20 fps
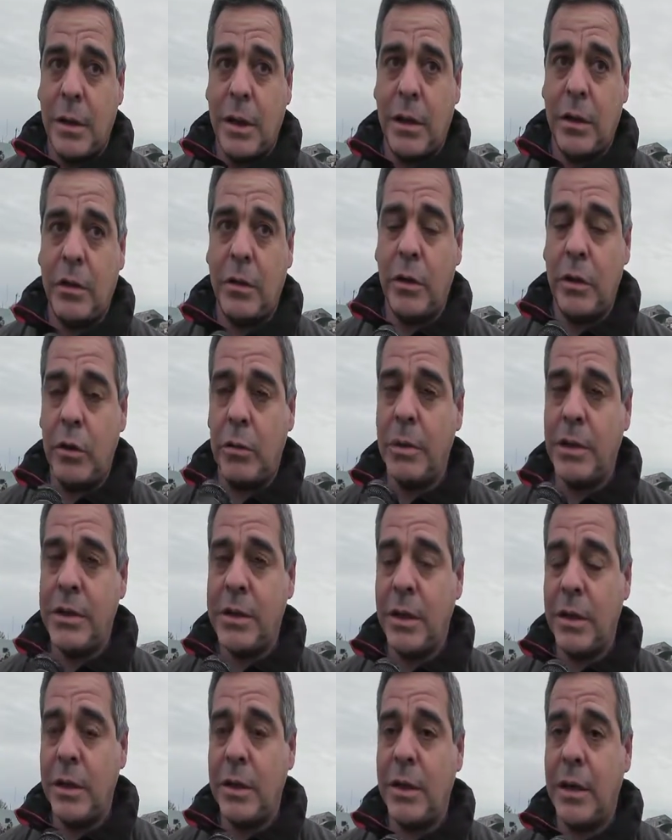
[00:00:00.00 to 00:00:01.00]
categoría
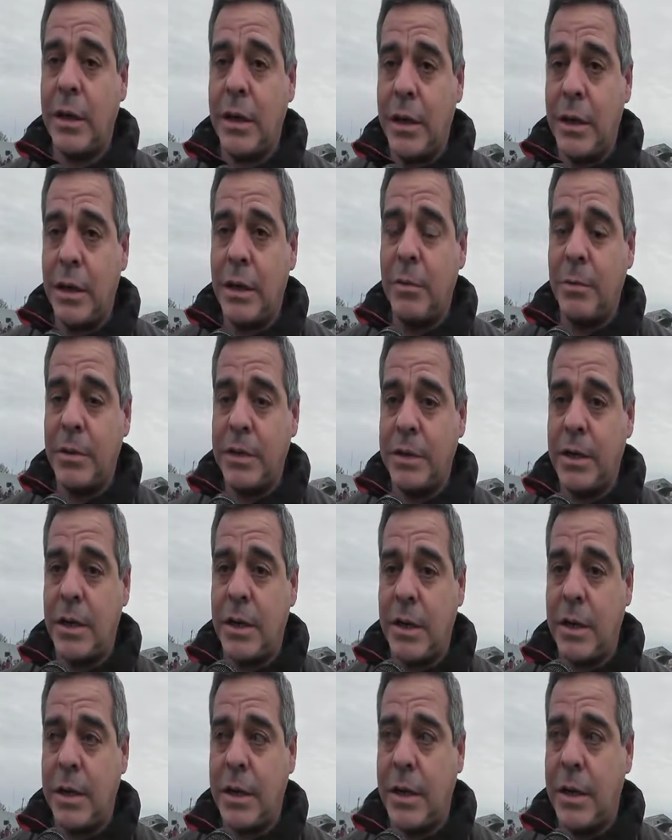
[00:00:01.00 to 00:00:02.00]
2007 que quieren empezar
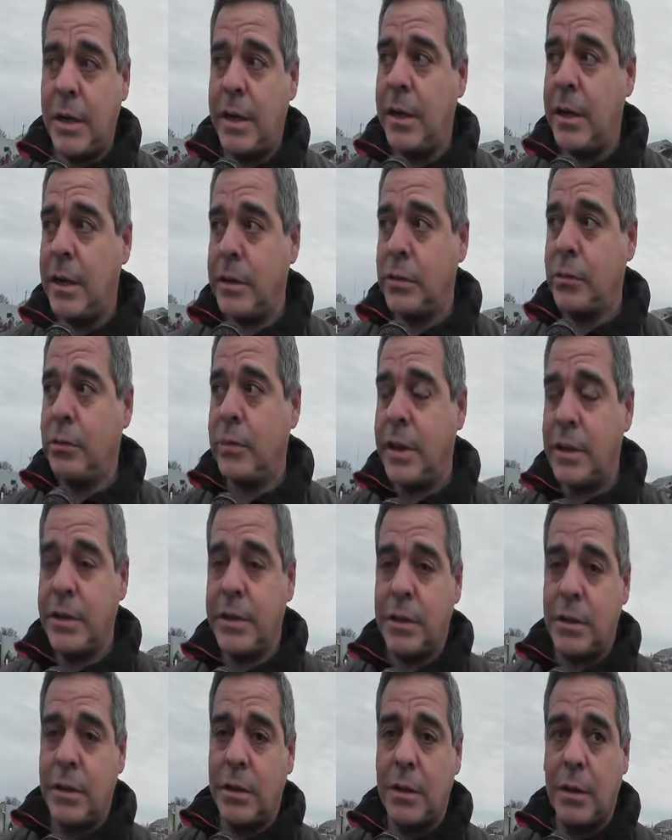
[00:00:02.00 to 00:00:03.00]
a,
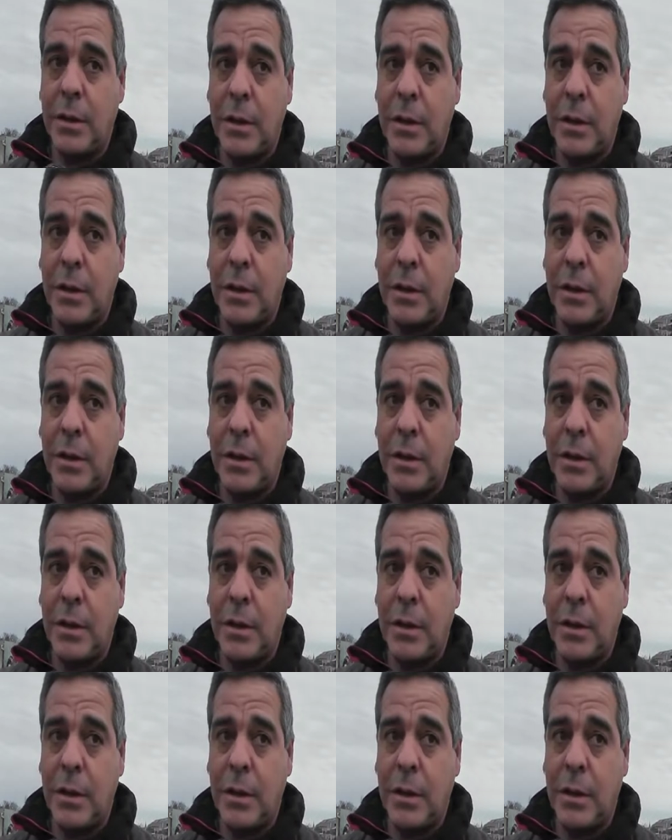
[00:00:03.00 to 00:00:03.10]
sumarse.